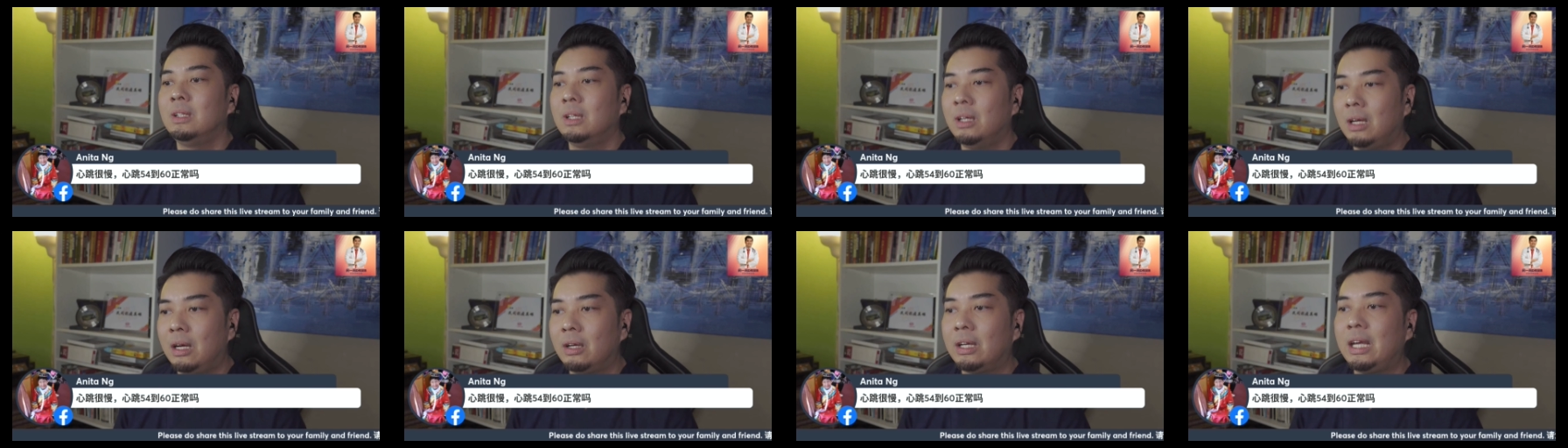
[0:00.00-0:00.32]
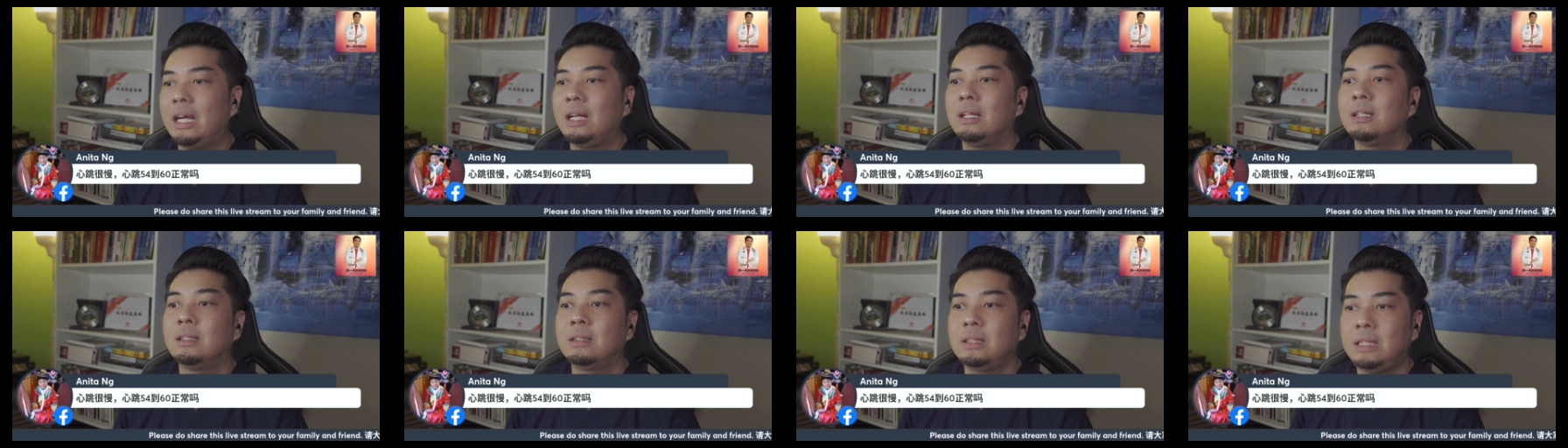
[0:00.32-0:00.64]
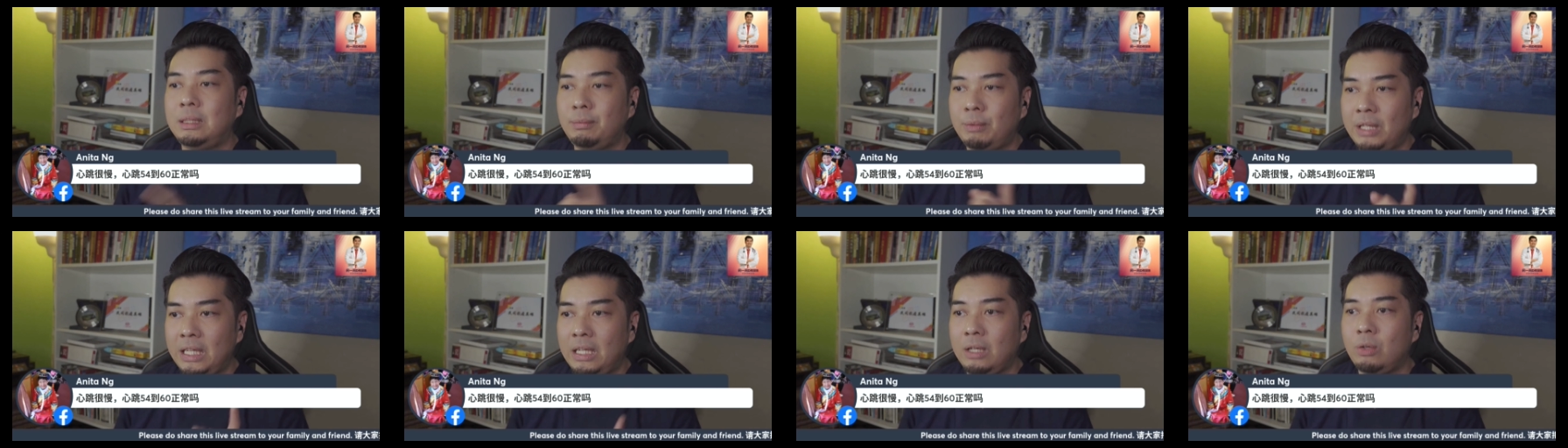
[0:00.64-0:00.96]
OK，
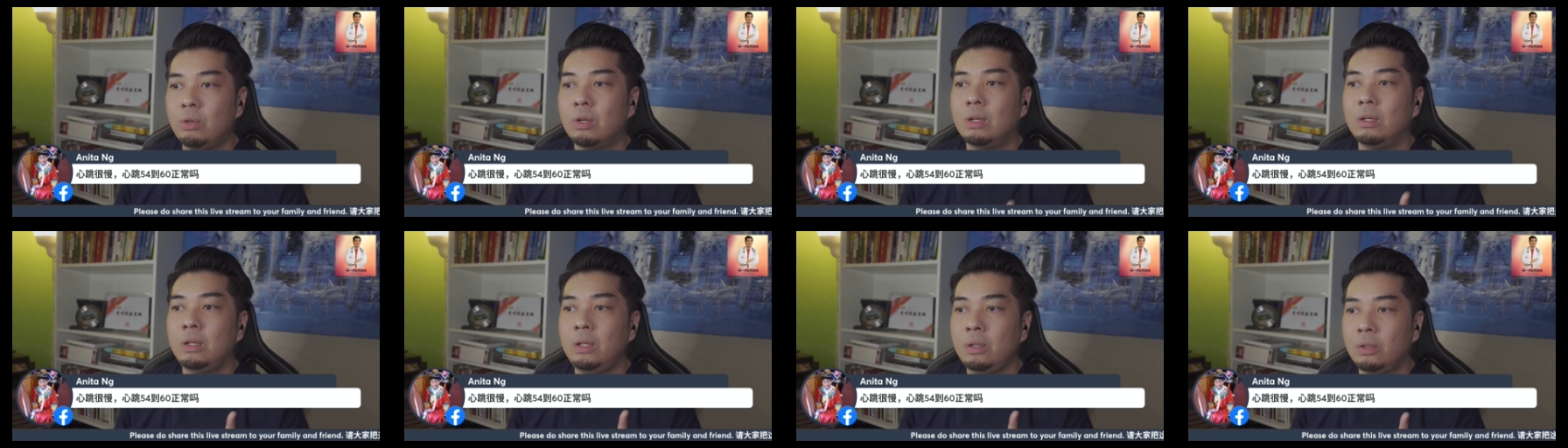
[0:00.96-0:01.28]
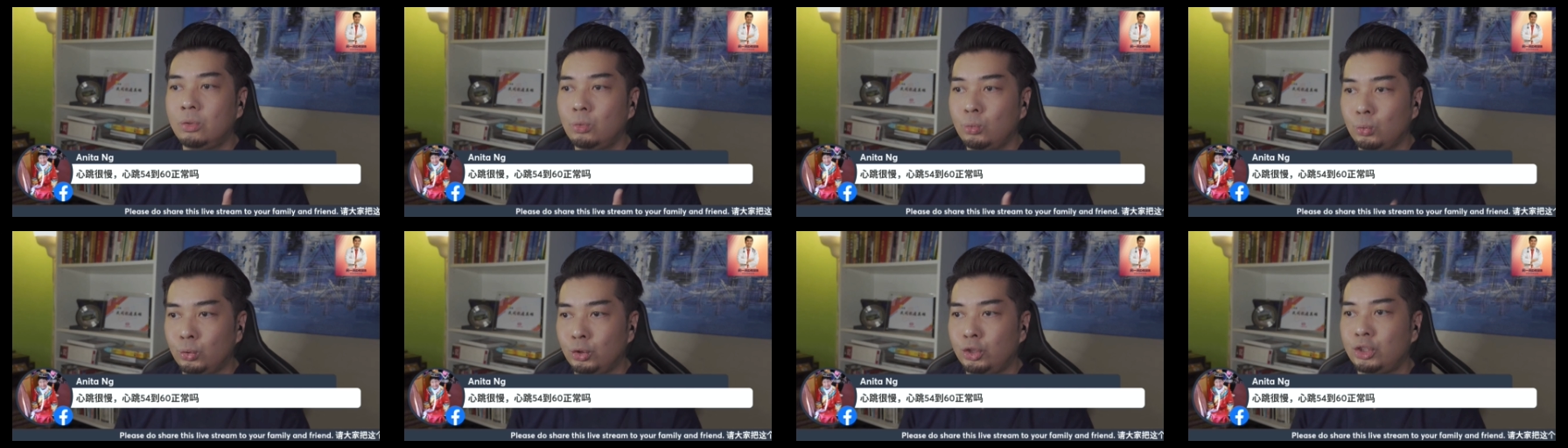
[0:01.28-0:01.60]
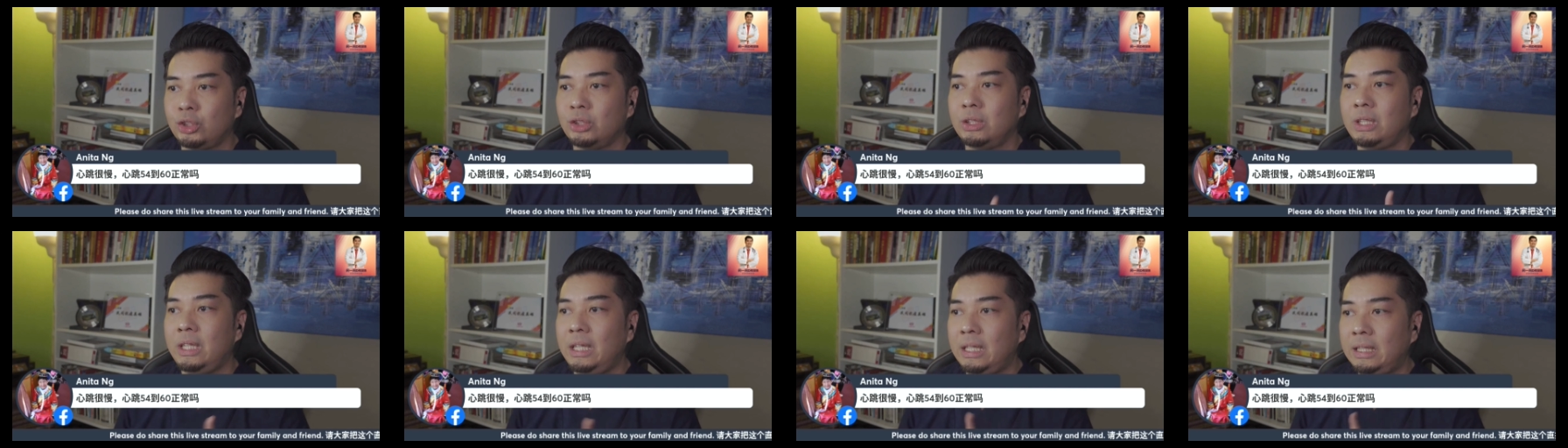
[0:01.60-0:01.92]
低过六五
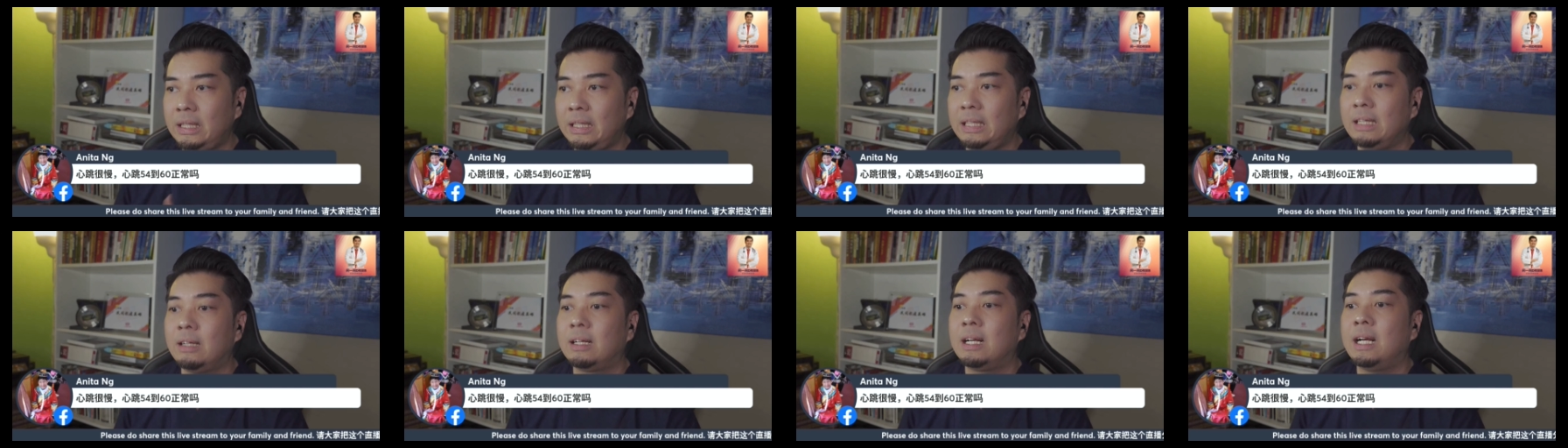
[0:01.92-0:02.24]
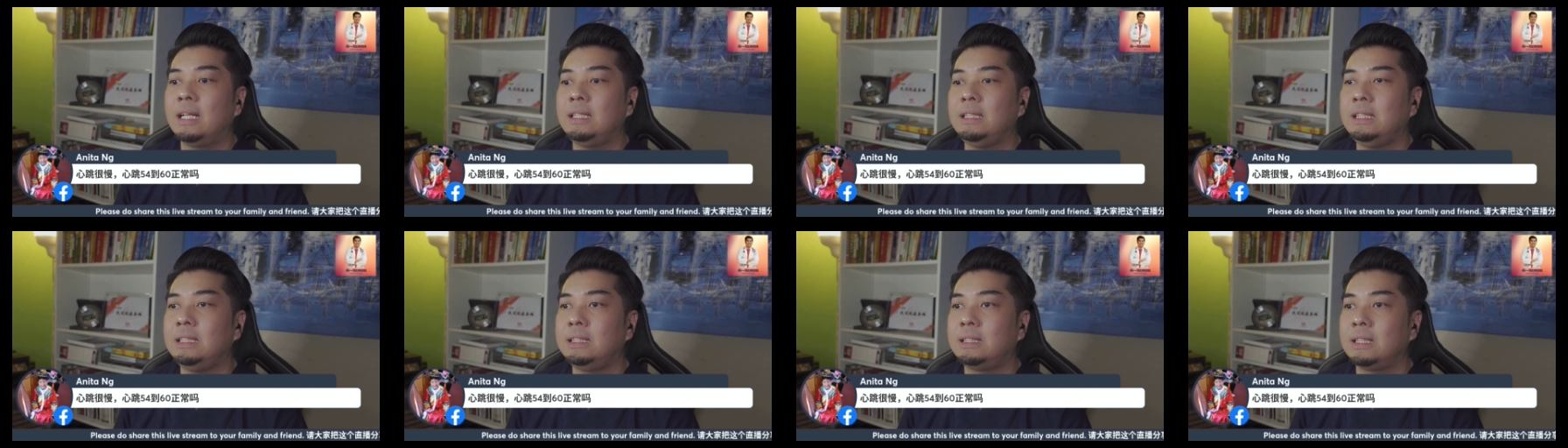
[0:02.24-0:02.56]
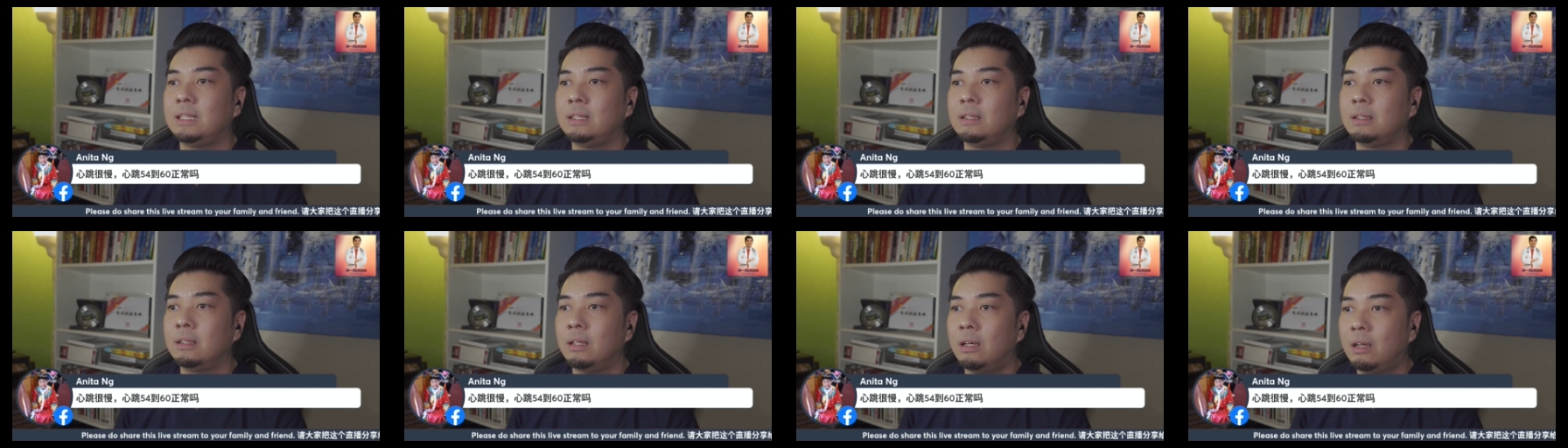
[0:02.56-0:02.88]
十一定要看医生。